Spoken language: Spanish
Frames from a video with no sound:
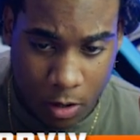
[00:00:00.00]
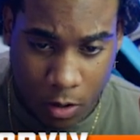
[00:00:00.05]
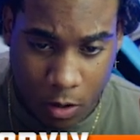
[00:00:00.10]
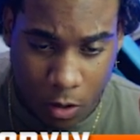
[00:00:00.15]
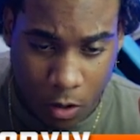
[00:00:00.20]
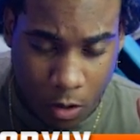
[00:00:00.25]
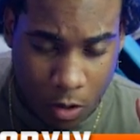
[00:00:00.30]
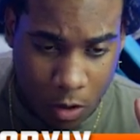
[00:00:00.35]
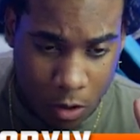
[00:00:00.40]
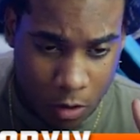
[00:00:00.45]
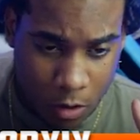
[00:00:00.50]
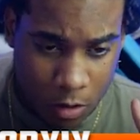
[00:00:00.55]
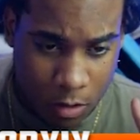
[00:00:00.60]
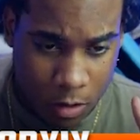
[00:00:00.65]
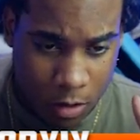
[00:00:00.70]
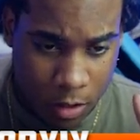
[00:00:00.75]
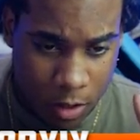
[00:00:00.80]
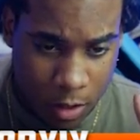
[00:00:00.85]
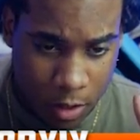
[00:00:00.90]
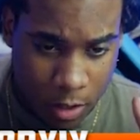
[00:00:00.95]
Ojo.
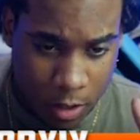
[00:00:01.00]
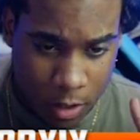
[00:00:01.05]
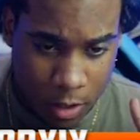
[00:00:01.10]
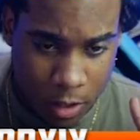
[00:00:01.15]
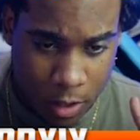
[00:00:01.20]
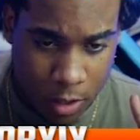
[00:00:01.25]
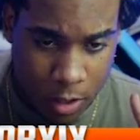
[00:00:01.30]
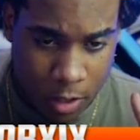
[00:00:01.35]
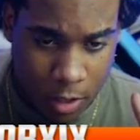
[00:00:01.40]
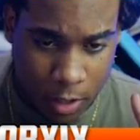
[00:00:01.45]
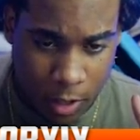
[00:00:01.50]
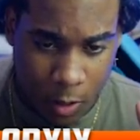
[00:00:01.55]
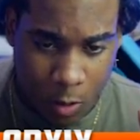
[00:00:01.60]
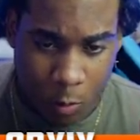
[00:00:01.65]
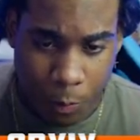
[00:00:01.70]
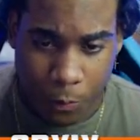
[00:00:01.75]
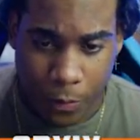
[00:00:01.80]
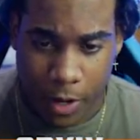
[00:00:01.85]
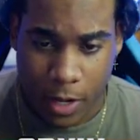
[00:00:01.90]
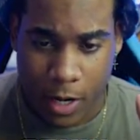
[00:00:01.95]

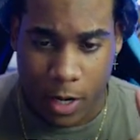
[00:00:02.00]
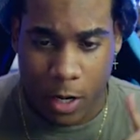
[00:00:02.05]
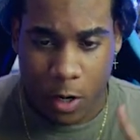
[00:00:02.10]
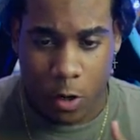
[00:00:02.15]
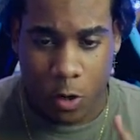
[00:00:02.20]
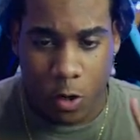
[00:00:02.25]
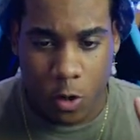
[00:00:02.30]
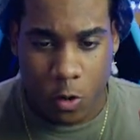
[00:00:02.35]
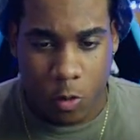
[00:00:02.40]
Recupera el loro